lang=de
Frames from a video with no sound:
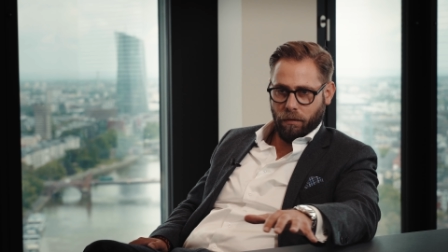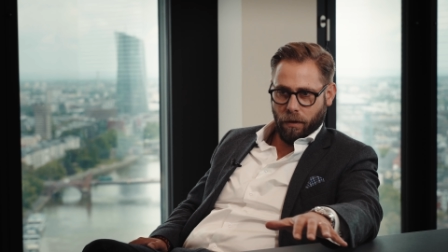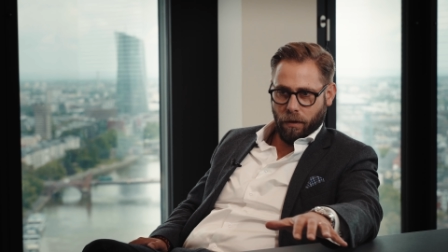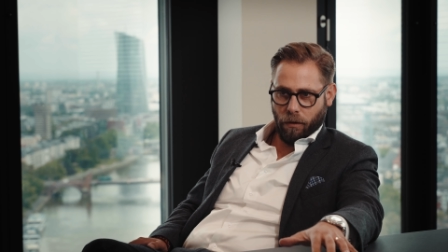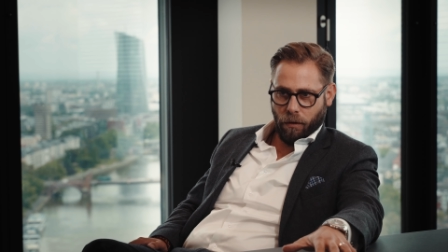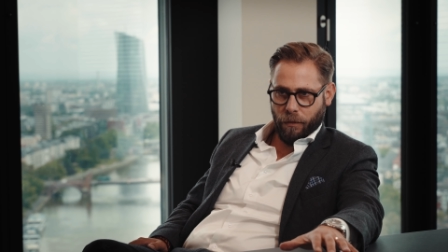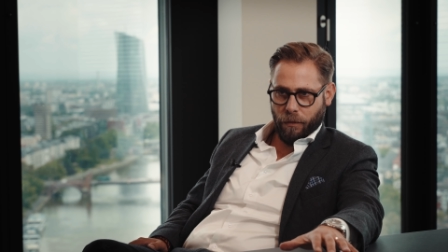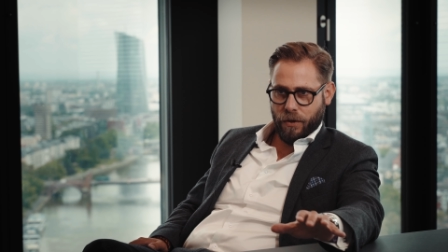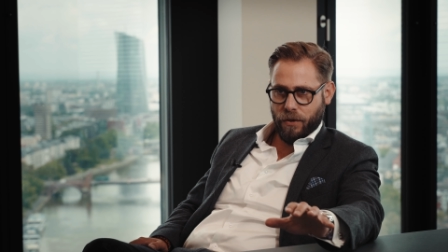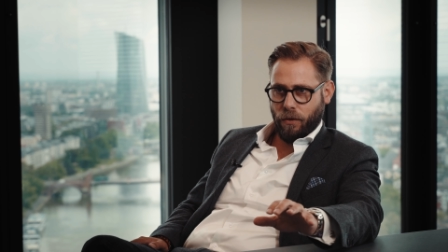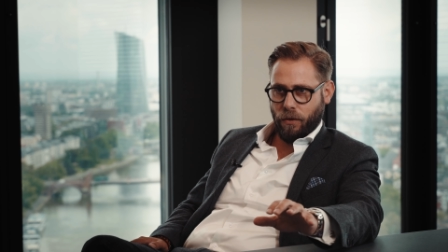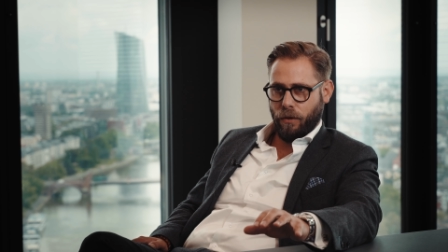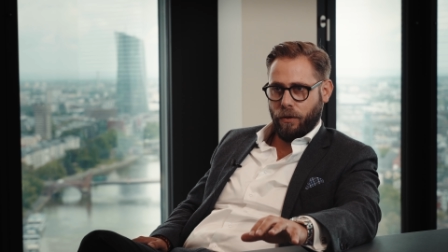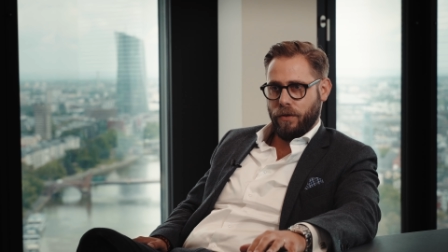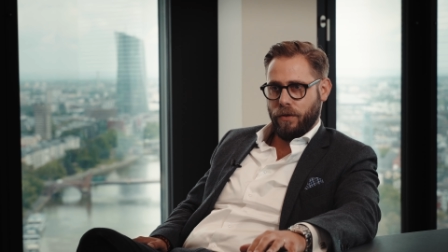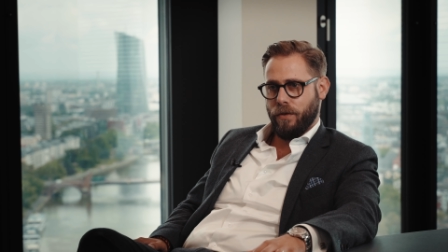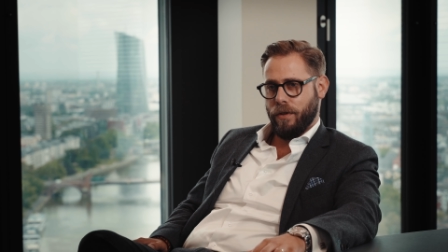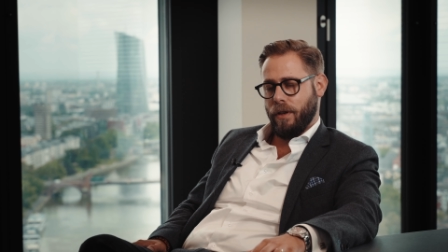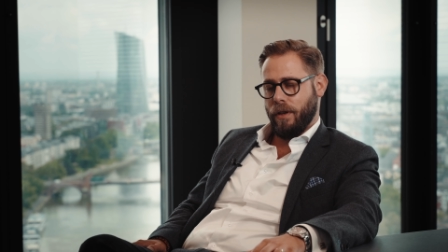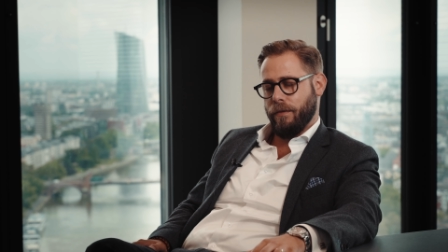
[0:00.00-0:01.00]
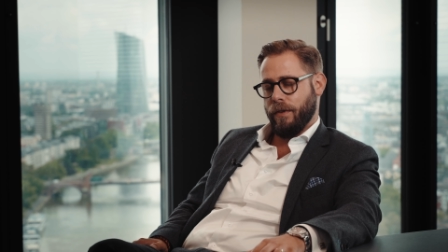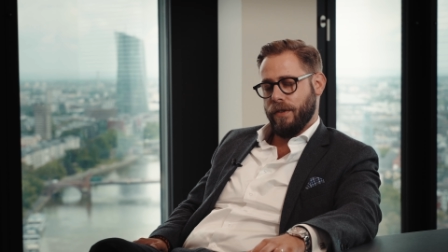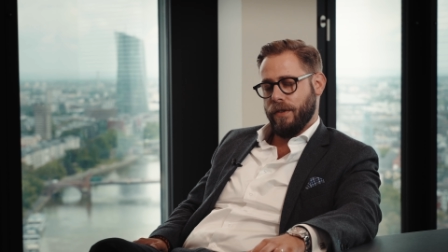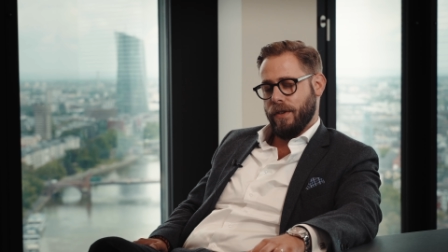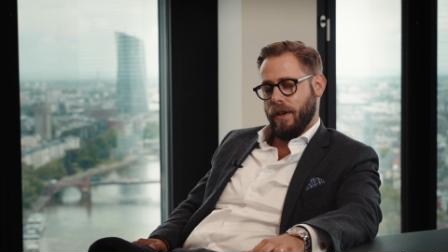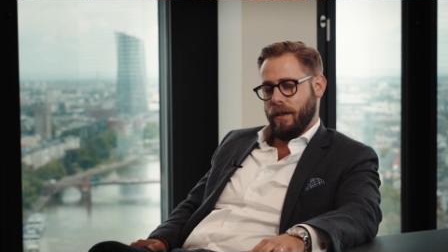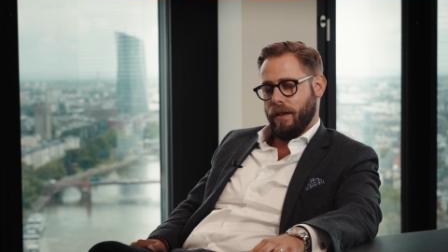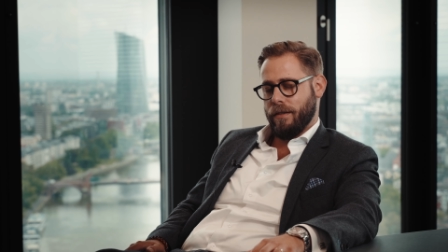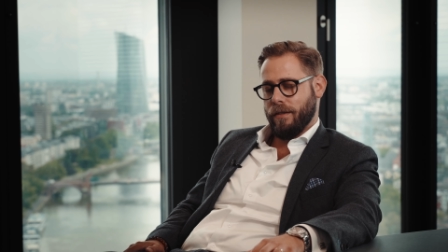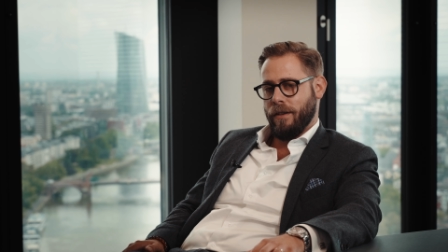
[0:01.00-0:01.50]
da komme ich zurück zu dem, was ich
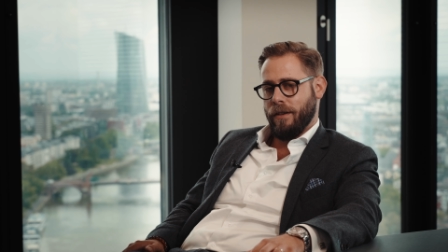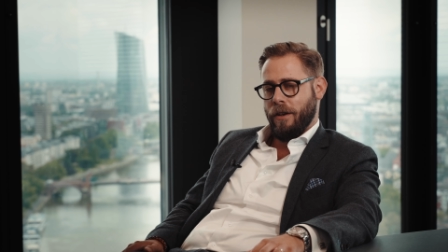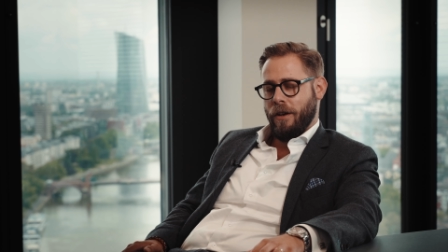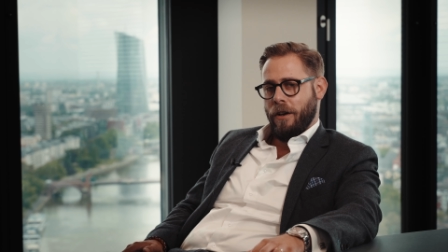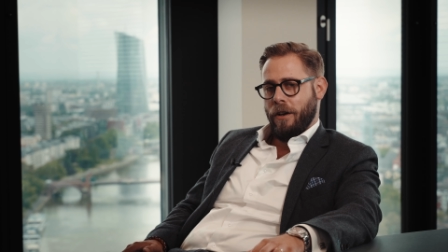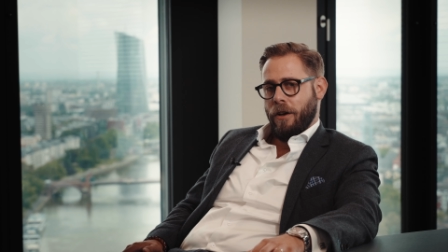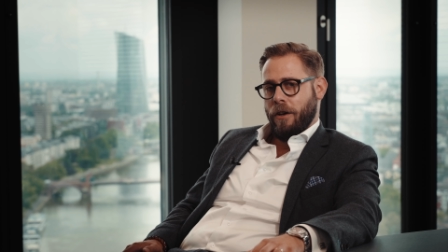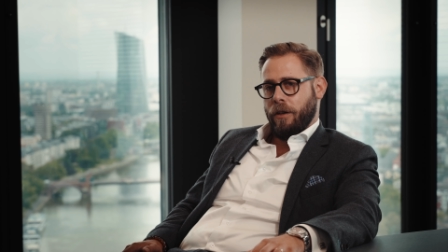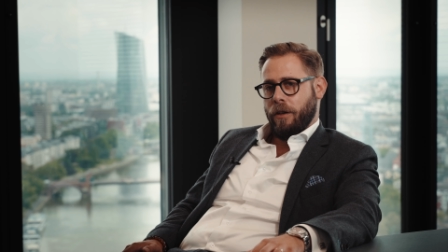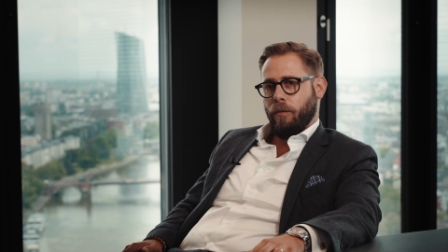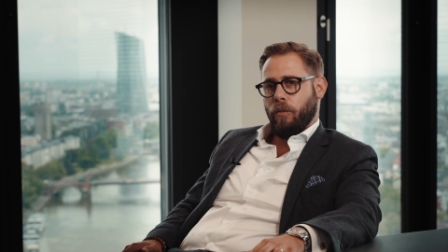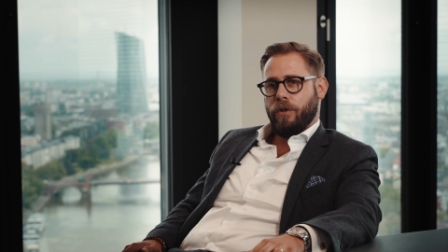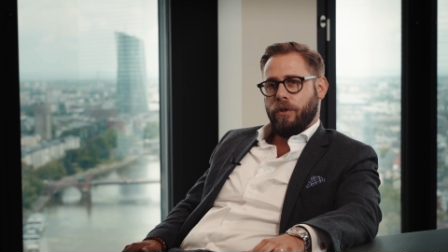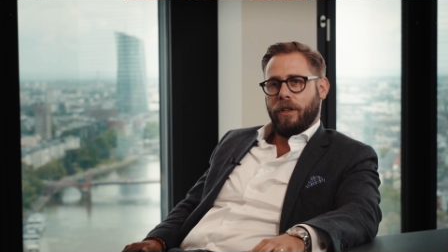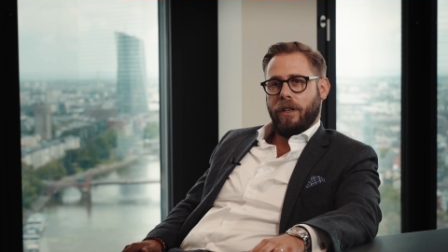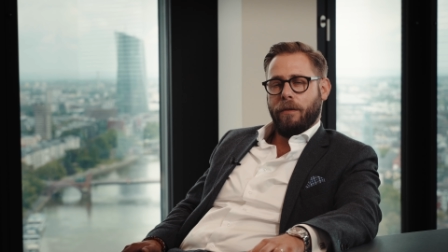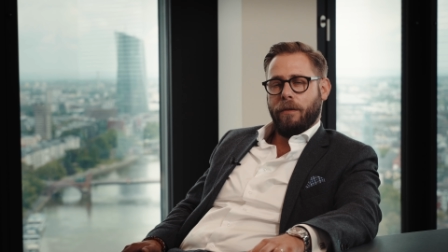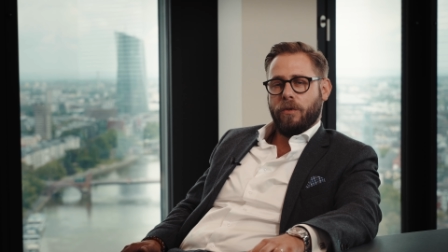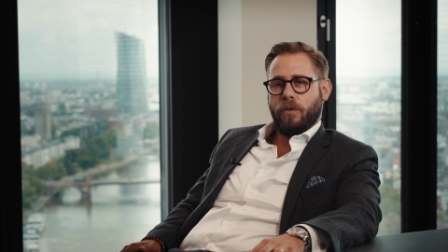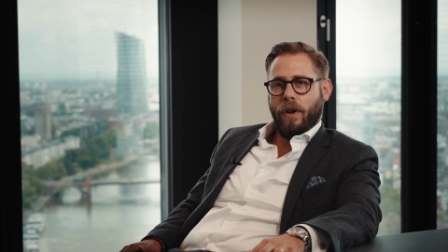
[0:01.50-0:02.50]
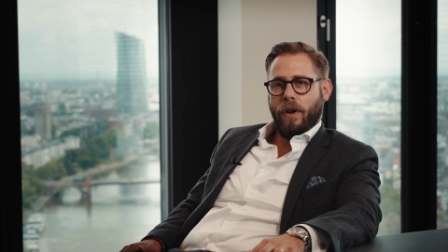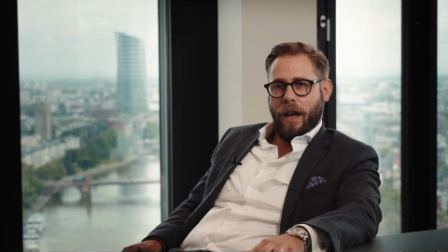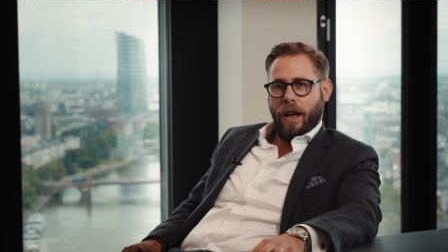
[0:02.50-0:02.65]
sagte, einem Unternehmen zu